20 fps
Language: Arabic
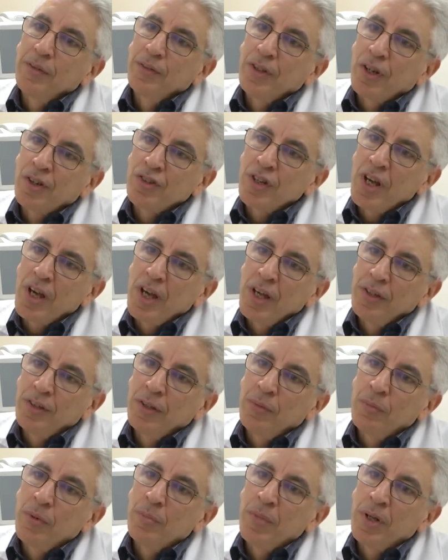ترجع
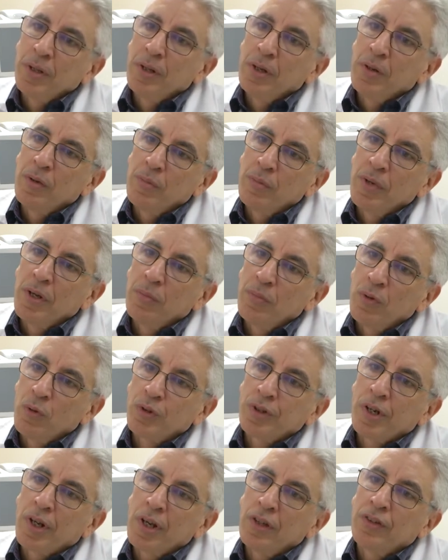هذه ماذا
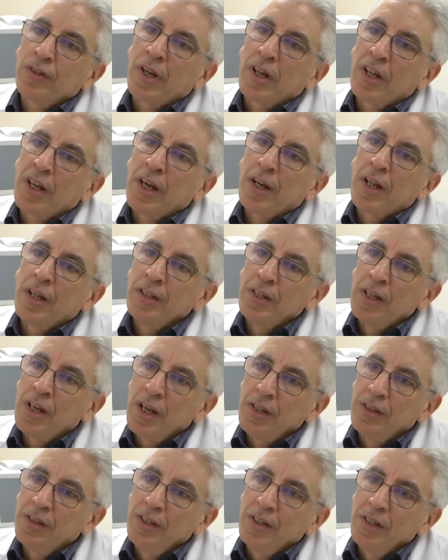واش راح يصير
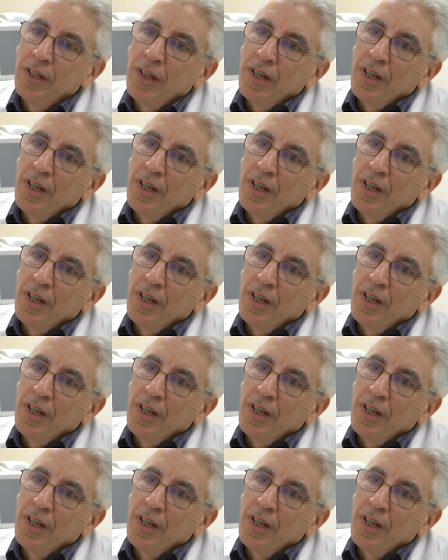القرنيه هذه